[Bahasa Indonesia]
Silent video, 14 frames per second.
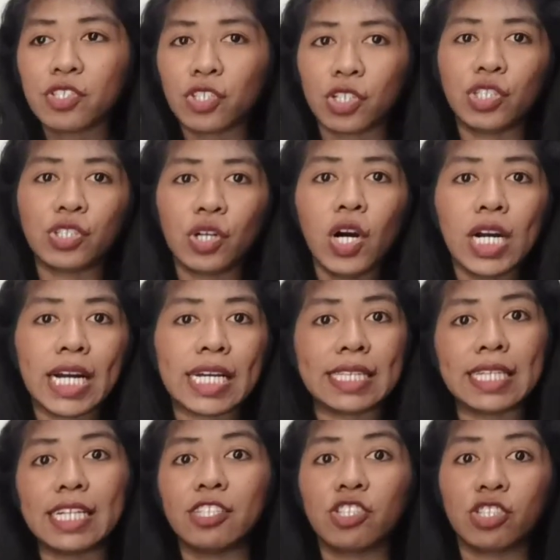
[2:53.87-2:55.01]
Contoh
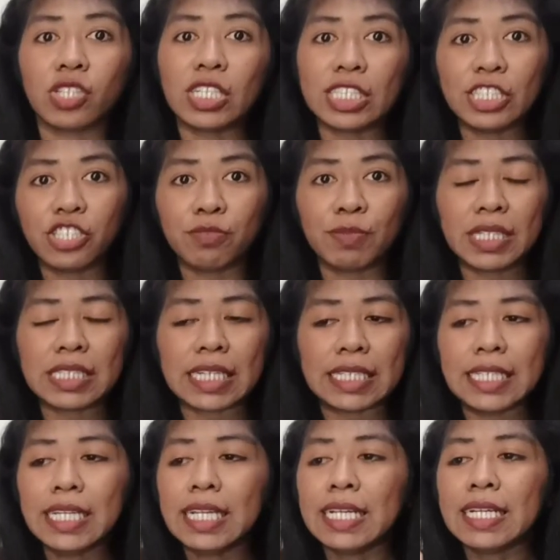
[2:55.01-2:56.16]
kata astonishment
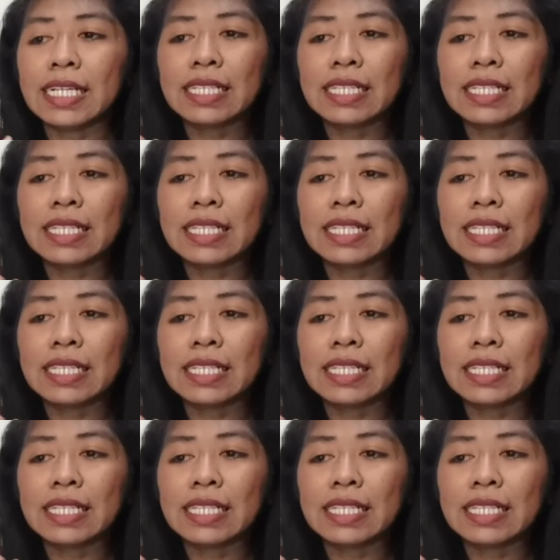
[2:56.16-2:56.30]
tadi